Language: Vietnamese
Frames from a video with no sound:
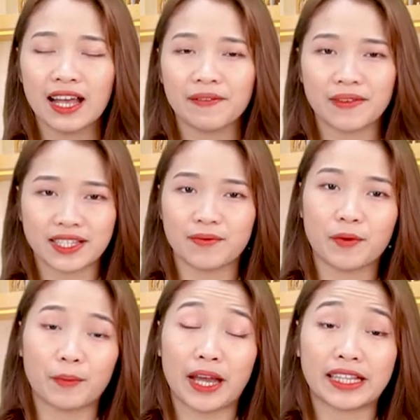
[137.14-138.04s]
và sản
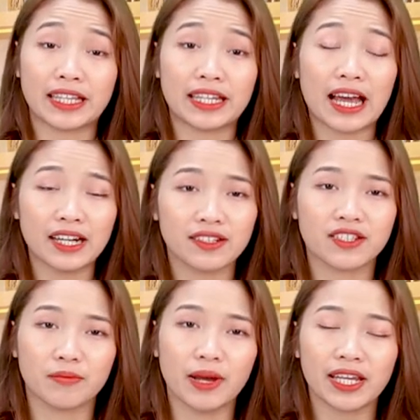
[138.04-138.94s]
phẩm này thì đã được
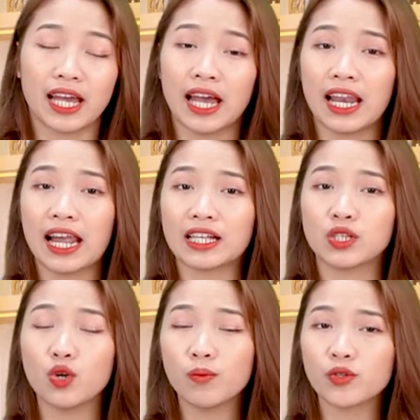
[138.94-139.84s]
chứng minh là
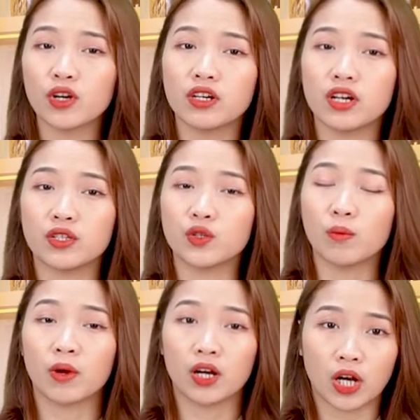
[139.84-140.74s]
giúp cho người
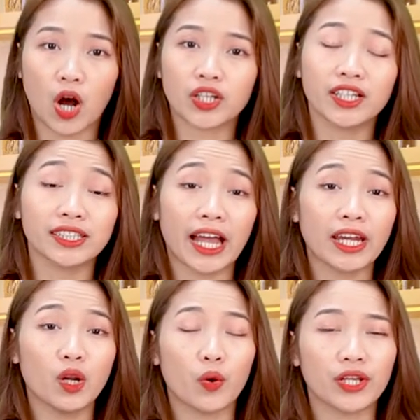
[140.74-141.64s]
dùng có những
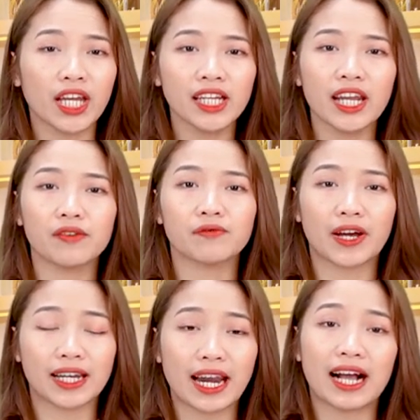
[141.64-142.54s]
thay đổi nhất định
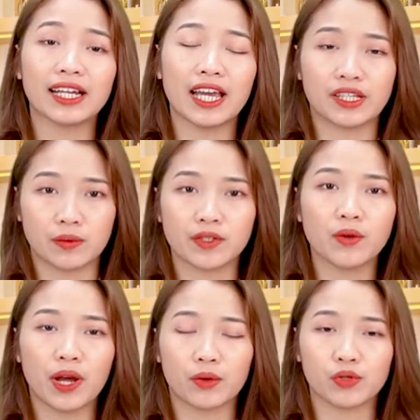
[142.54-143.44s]
và đáng kể trong sức
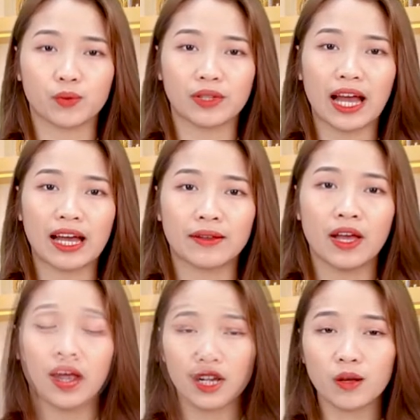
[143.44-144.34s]
khỏe của chúng ta.
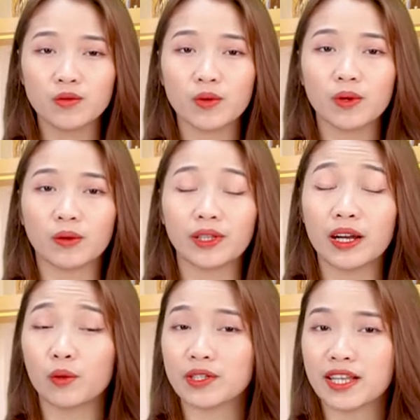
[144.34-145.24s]
Công dụng đầu
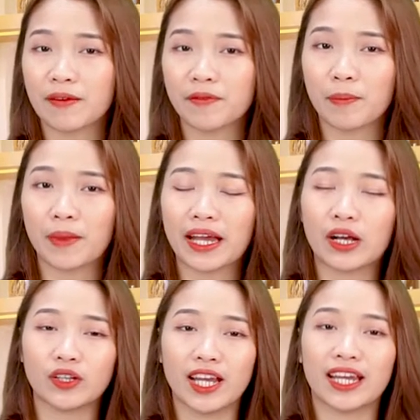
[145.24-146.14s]
tiên của sản phẩm này
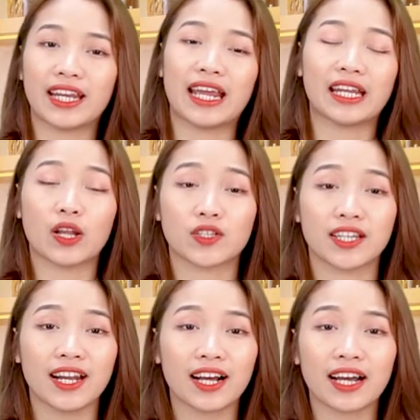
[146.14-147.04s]
có thể kể đến đó
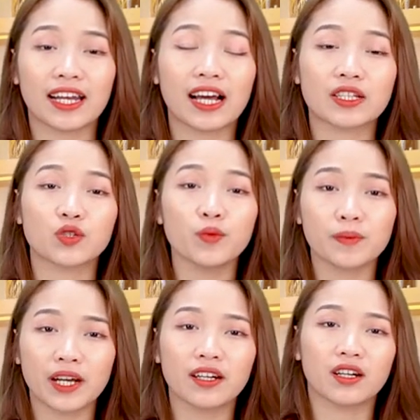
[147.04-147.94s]
chính là khả năng giúp
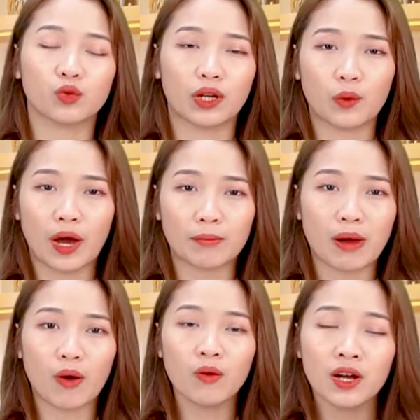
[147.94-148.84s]
tăng cường tuần hoàn
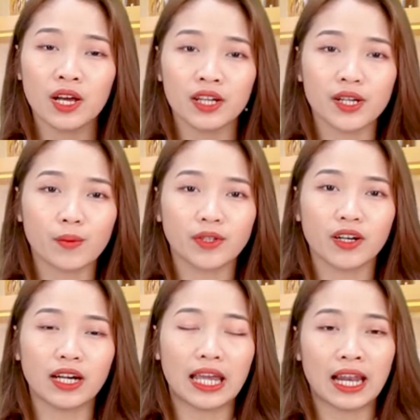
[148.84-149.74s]
máu, đồng
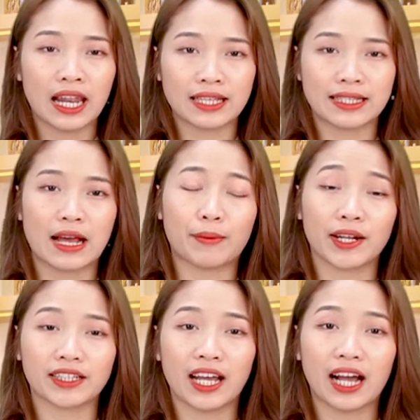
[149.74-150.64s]
thời là giảm
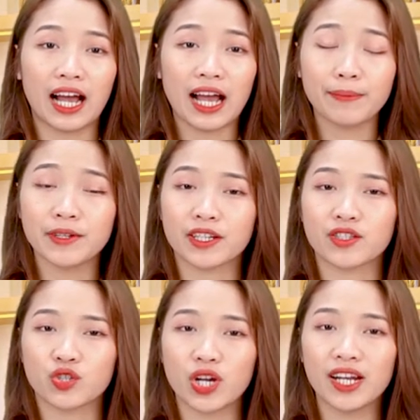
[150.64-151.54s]
căng thẳng áp lực
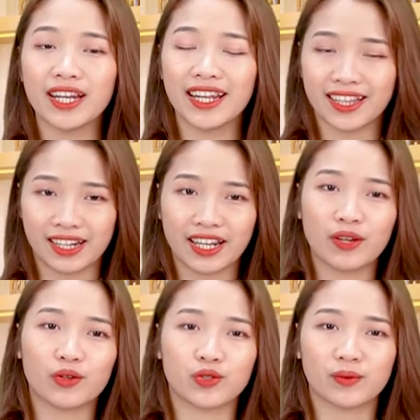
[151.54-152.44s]
stress lên hệ thần
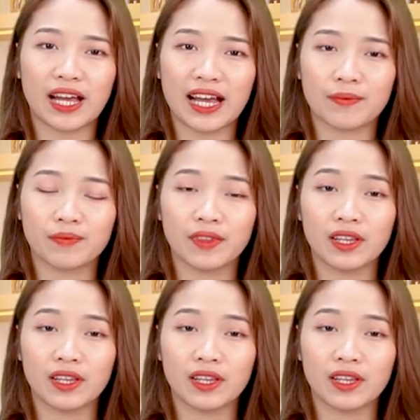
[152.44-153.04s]
kinh của chúng ta.